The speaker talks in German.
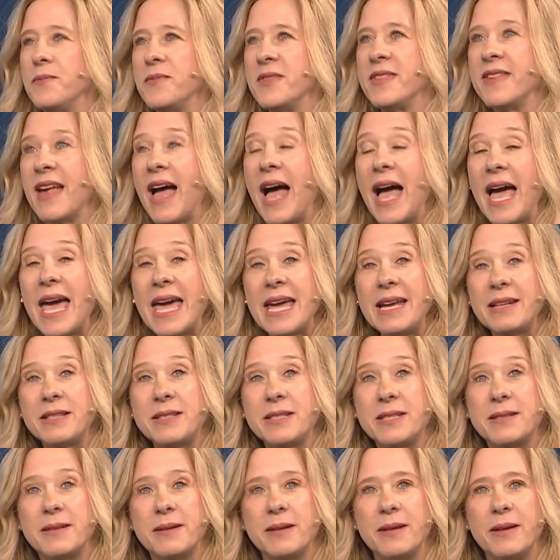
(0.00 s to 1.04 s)
seid
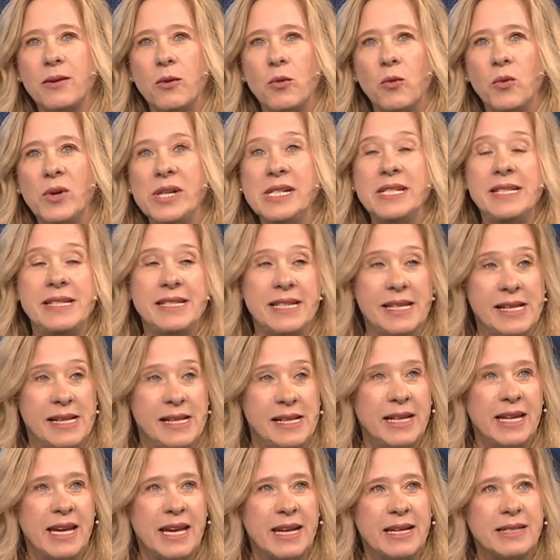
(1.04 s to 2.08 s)

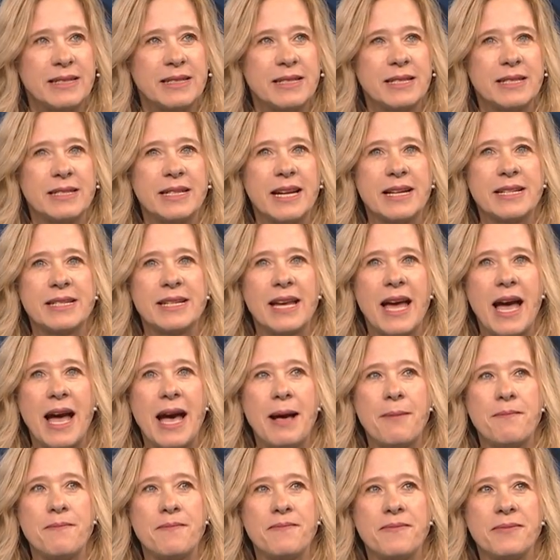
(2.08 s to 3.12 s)
resilient, das
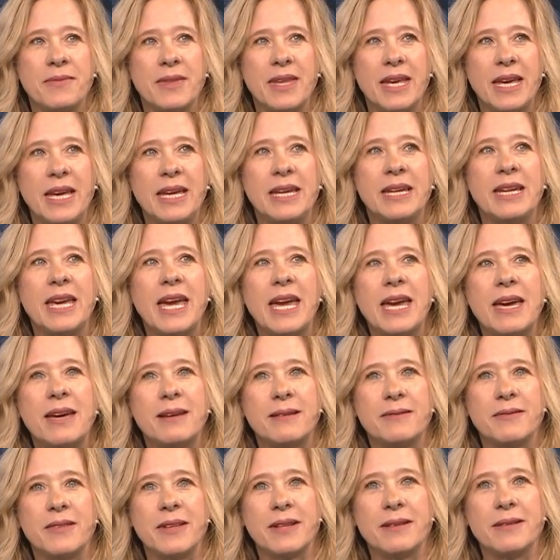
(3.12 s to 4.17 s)
haben, ich
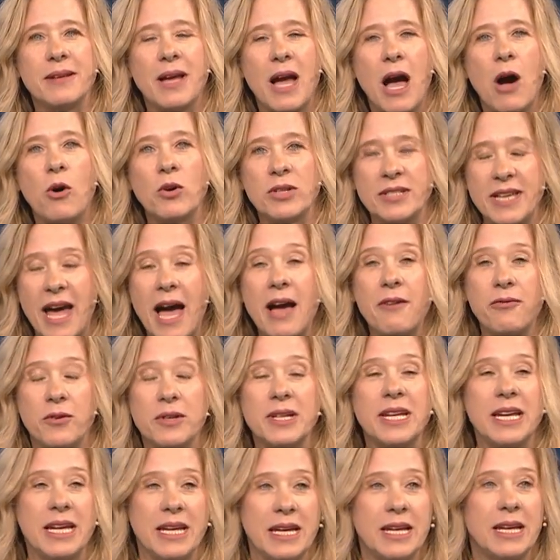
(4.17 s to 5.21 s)
gehe auch
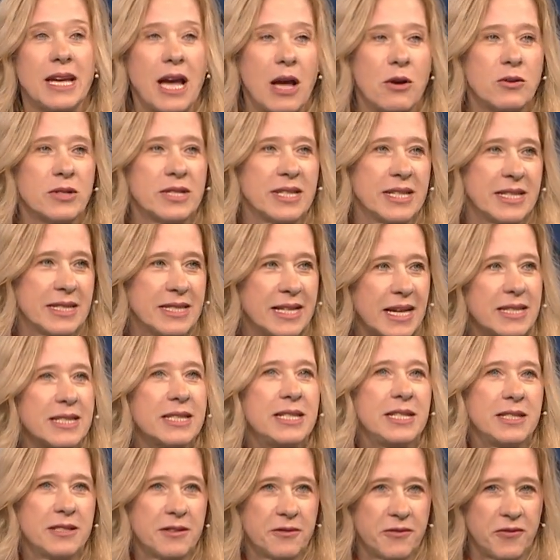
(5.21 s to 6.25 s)
davon gehe ich aus, dass das
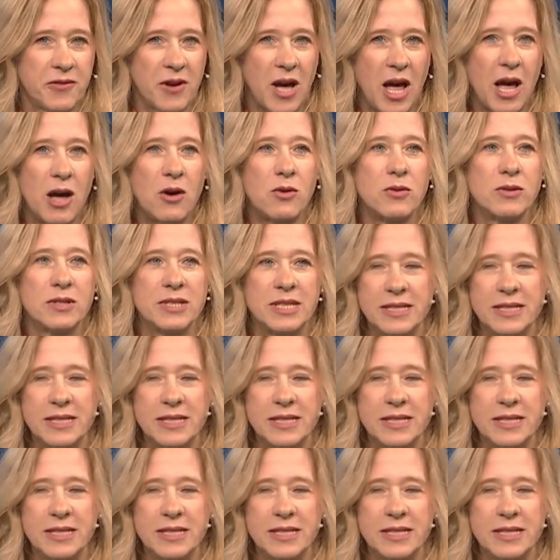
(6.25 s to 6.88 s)
diese Frauen,